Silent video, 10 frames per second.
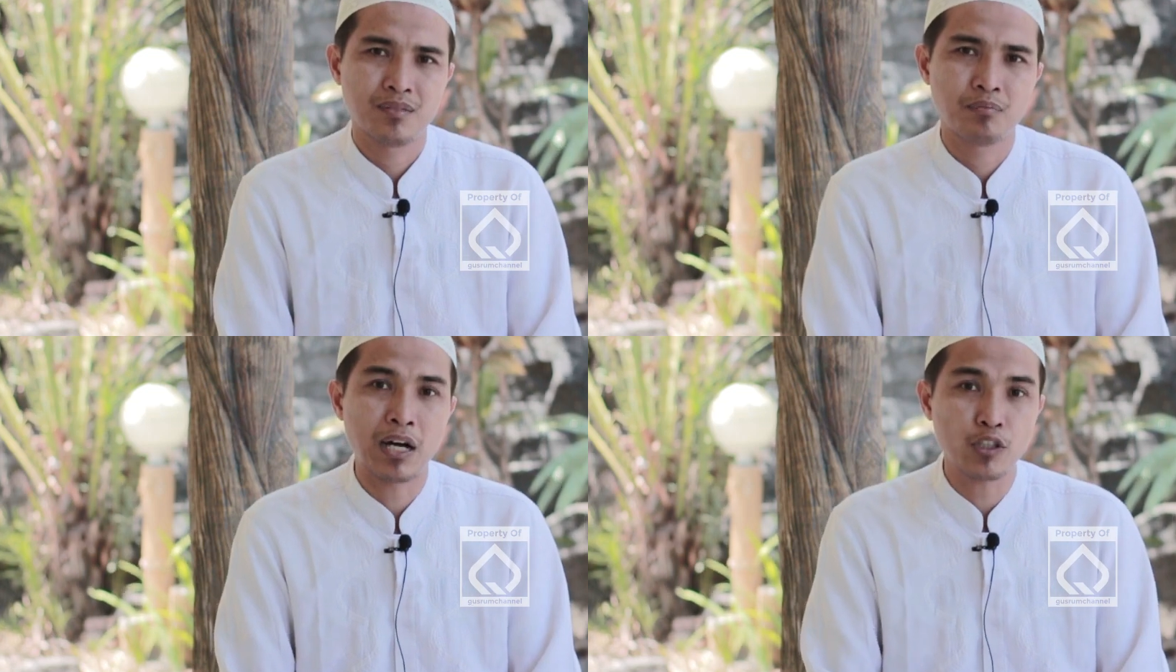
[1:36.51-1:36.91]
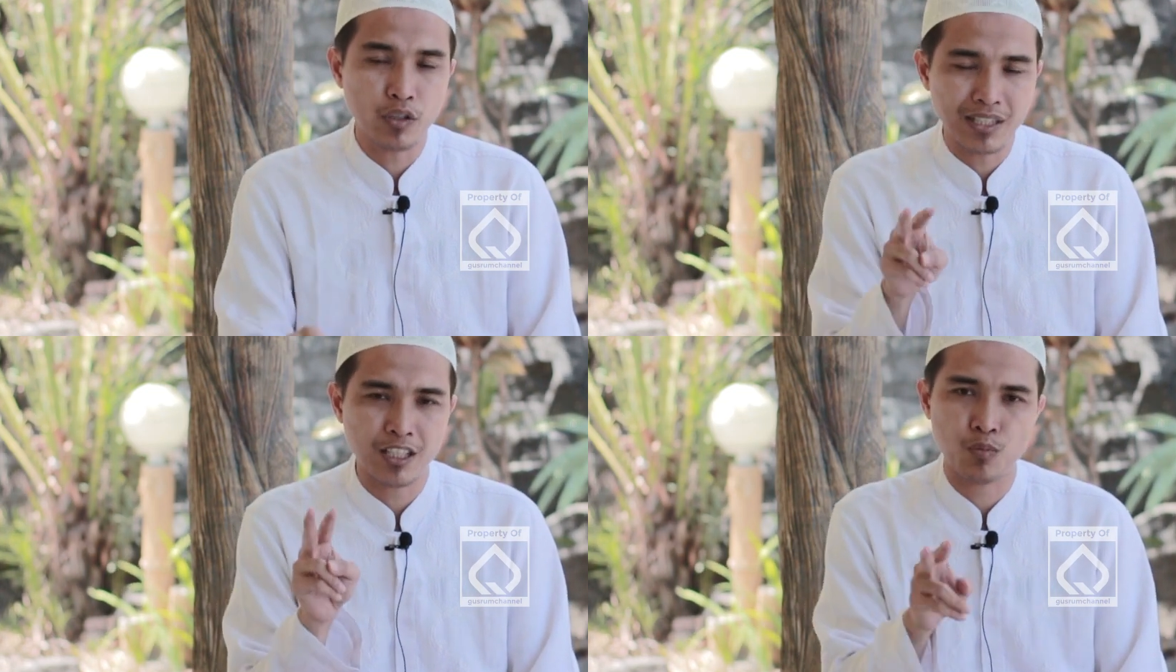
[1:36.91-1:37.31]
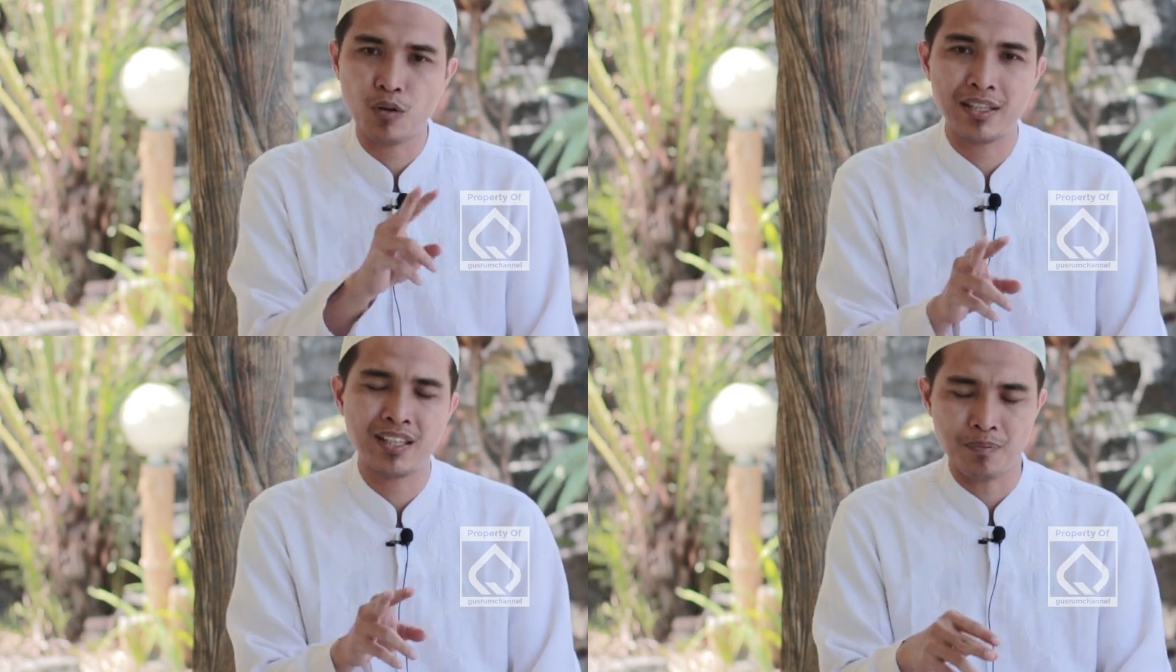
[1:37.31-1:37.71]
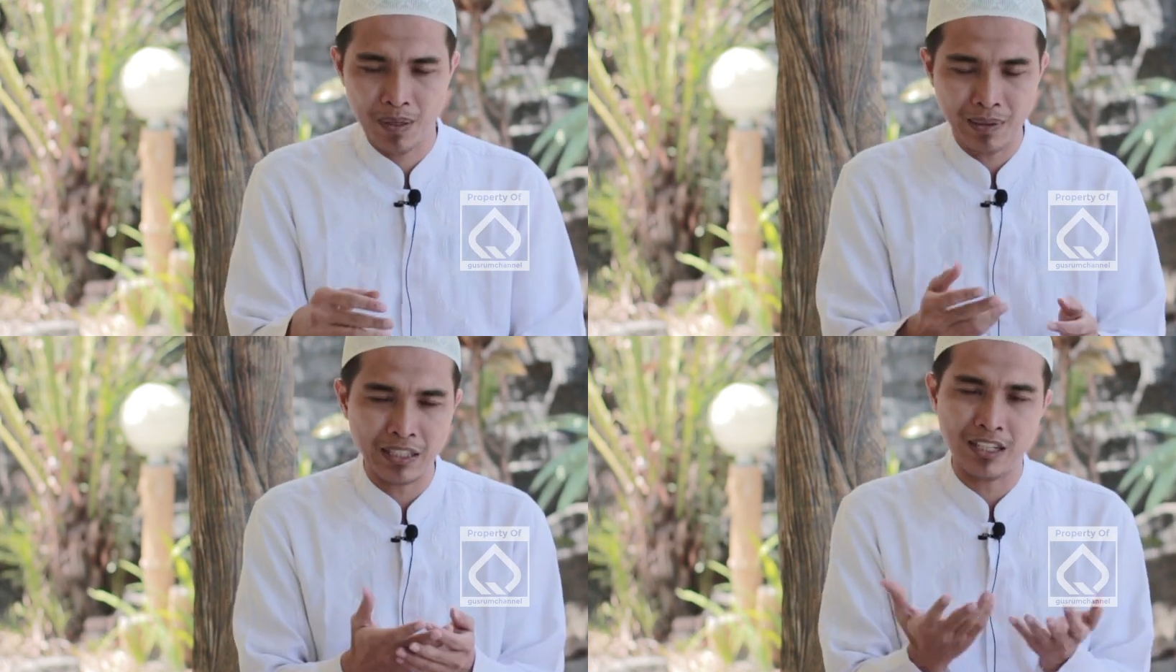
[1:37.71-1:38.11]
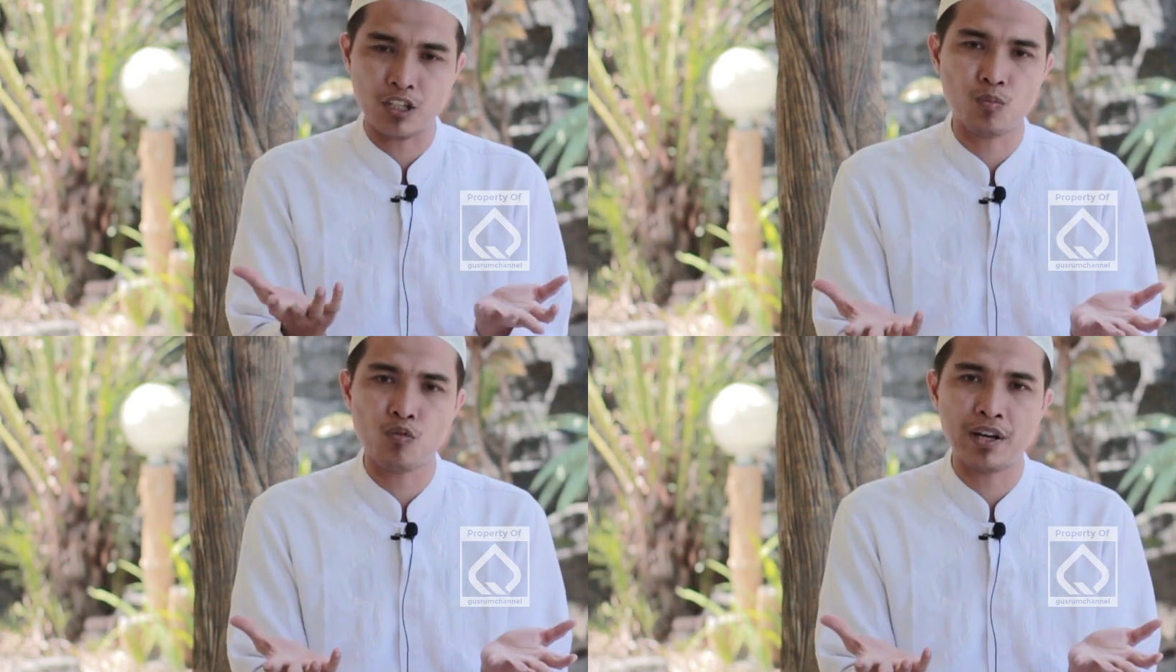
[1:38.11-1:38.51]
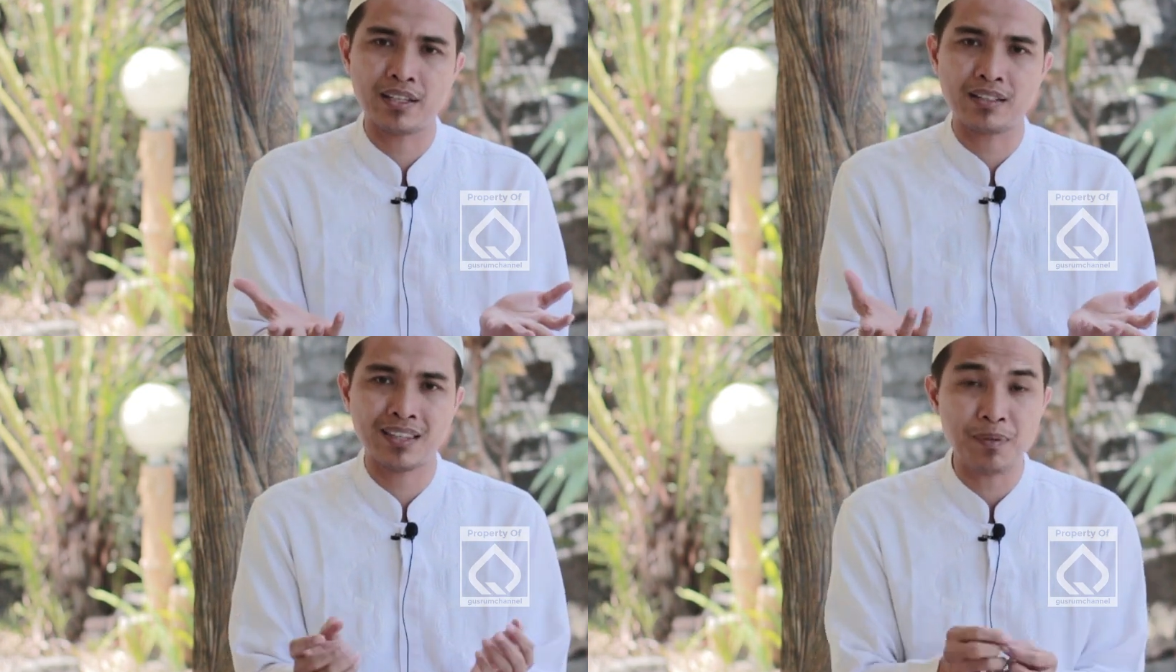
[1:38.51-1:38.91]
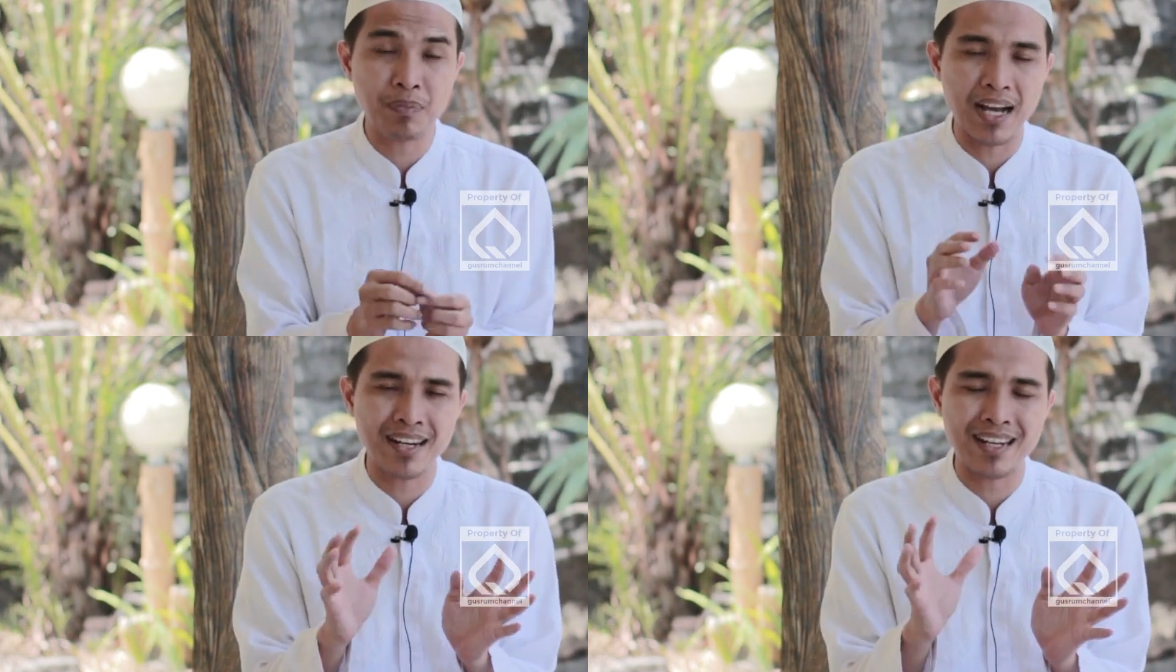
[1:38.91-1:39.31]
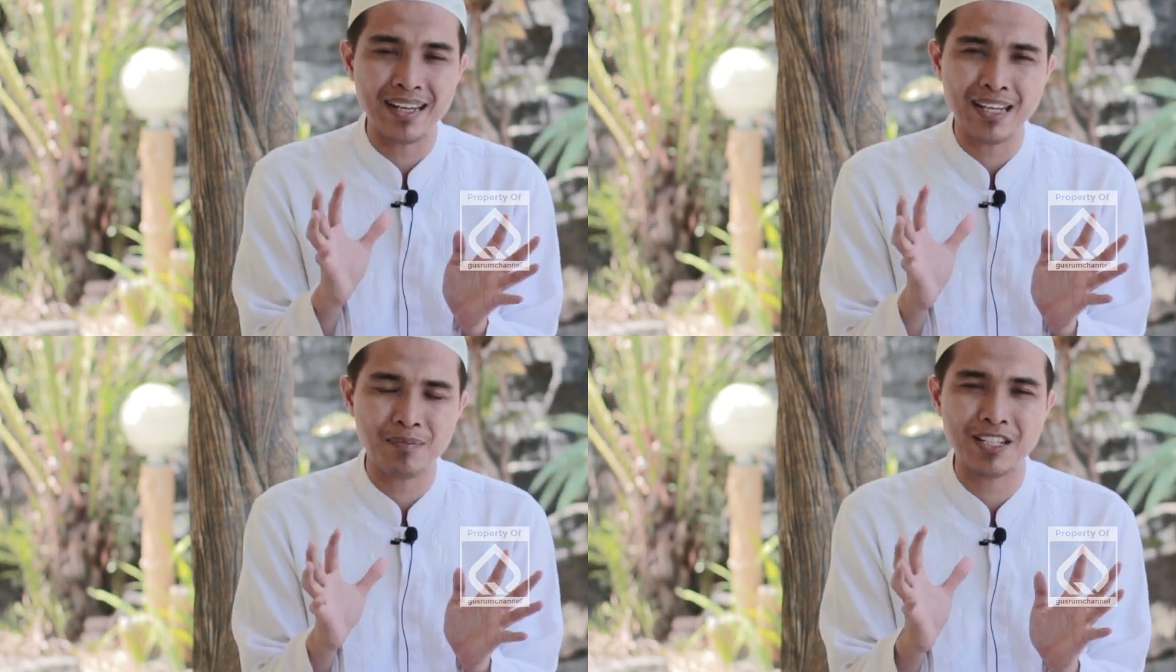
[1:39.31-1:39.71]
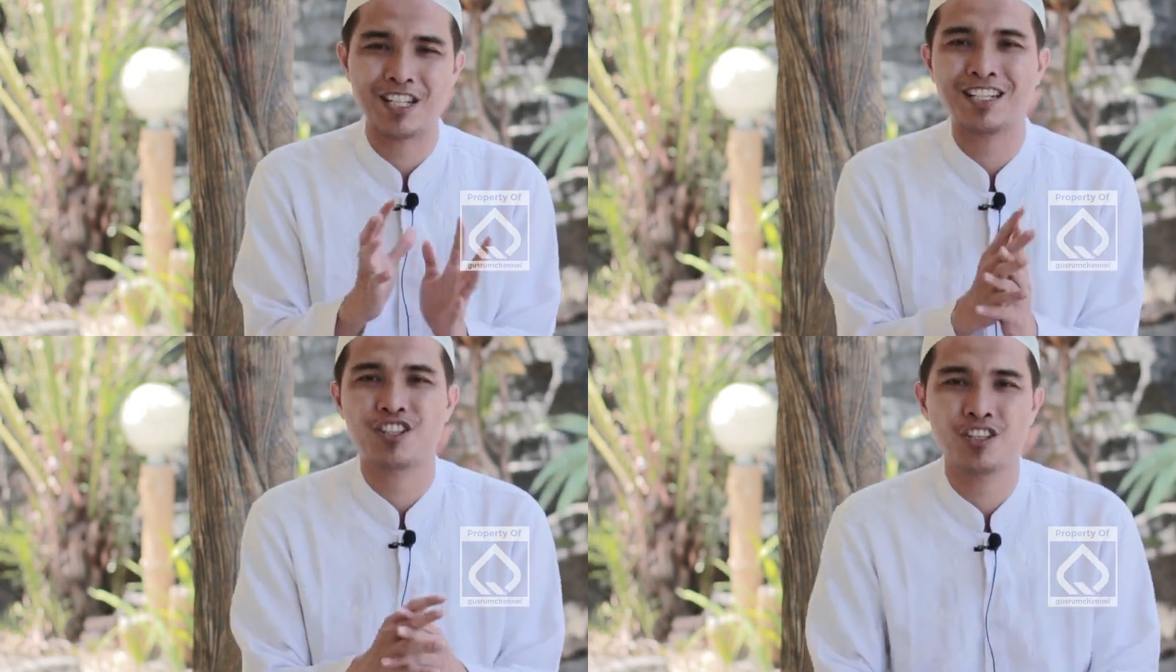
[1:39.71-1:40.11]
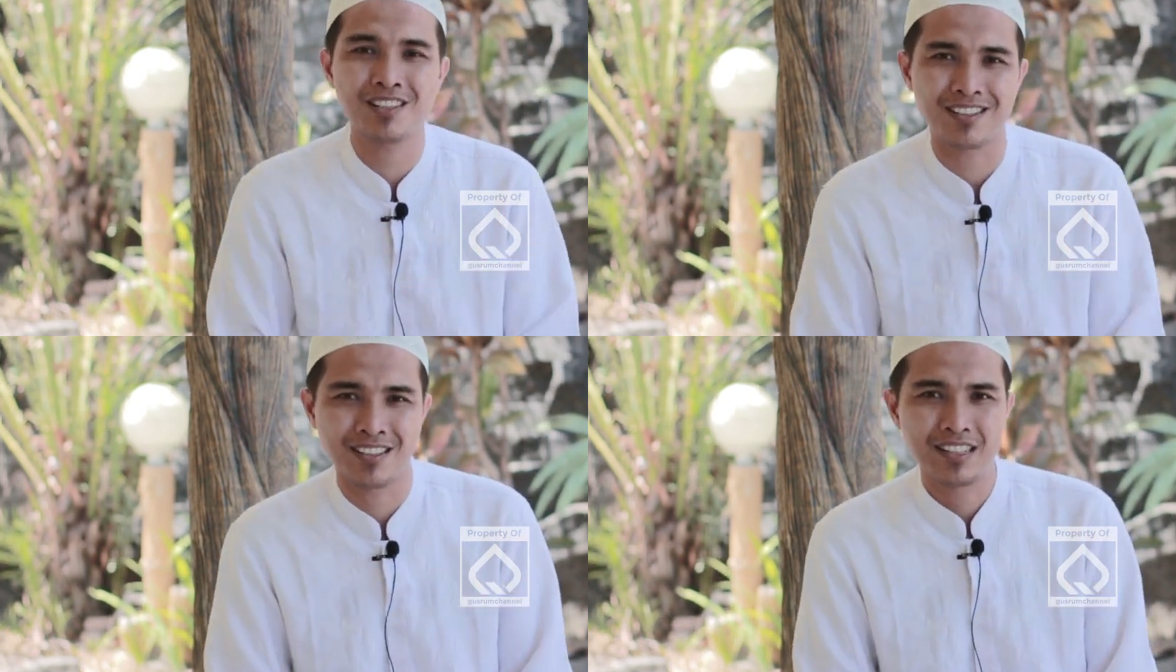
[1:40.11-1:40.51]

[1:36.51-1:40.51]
mayoritas muhadab, memang tidak semuanya, tapi anak yang masih kecil,